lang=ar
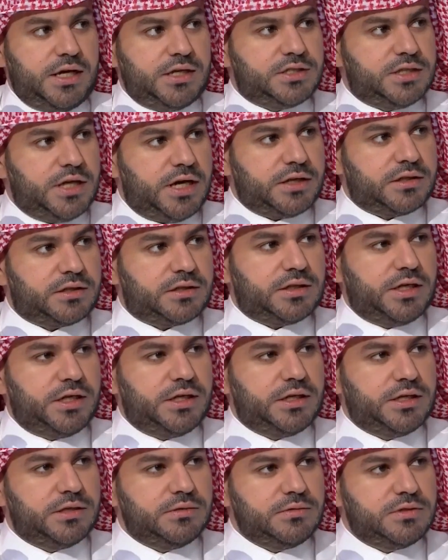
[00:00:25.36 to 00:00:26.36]
شعرت
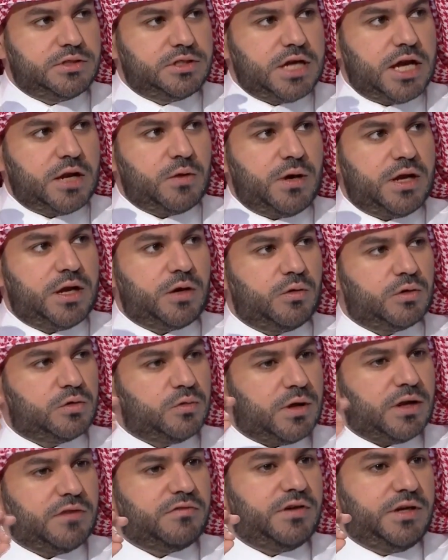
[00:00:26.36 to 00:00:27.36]
يعني جاء الوهله
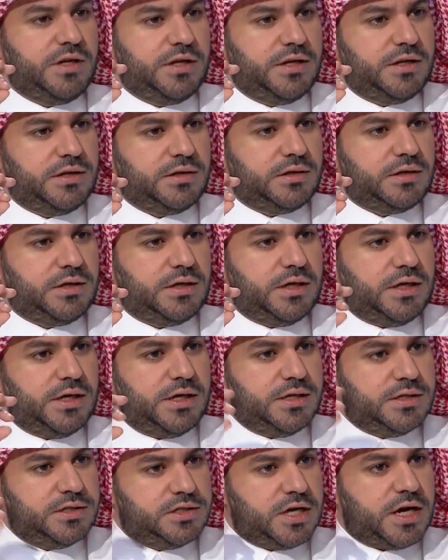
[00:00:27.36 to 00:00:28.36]
قلت والله فعلا
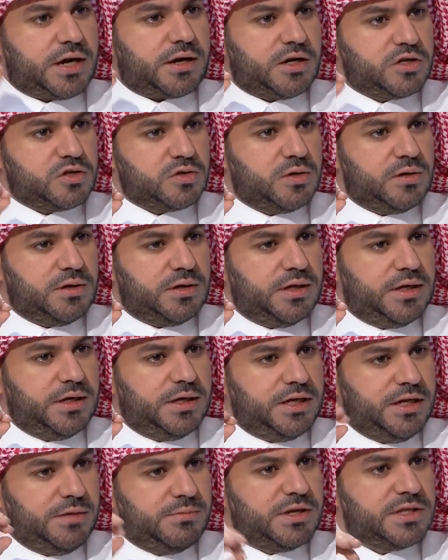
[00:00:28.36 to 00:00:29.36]
جاء الرجل
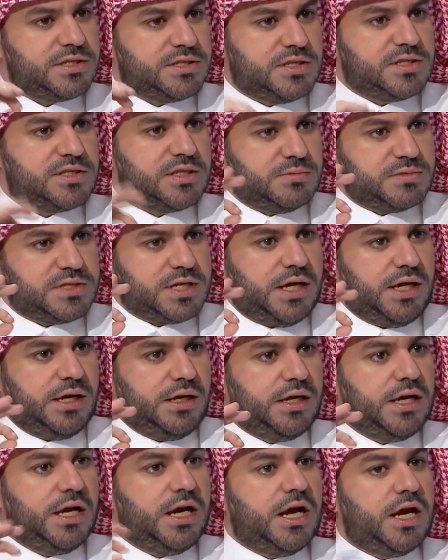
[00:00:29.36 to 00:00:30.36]
اللي يعمل السيستم
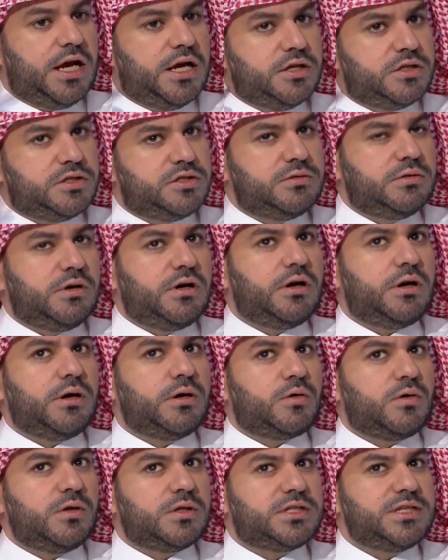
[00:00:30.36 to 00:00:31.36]
صح
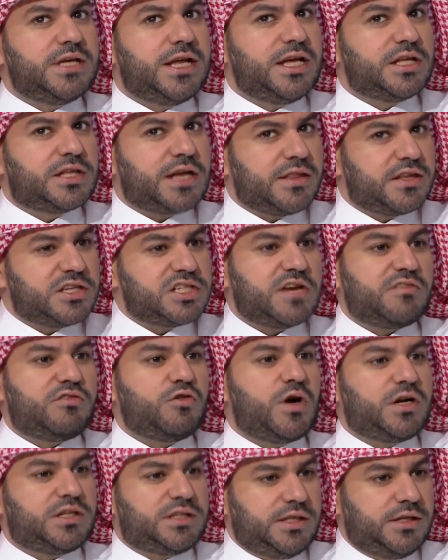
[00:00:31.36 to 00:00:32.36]
آه، قلت يا ليت هذا جاء
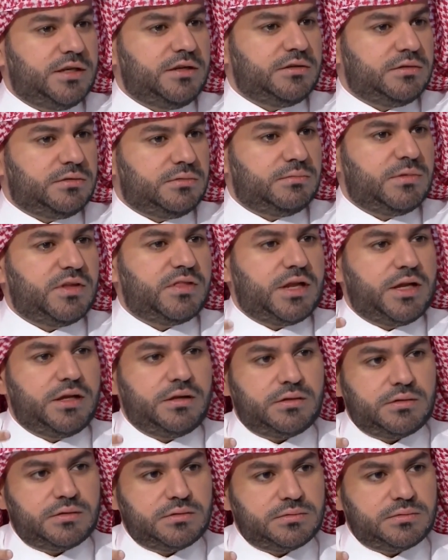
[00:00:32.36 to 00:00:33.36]
في وقتنا مثلا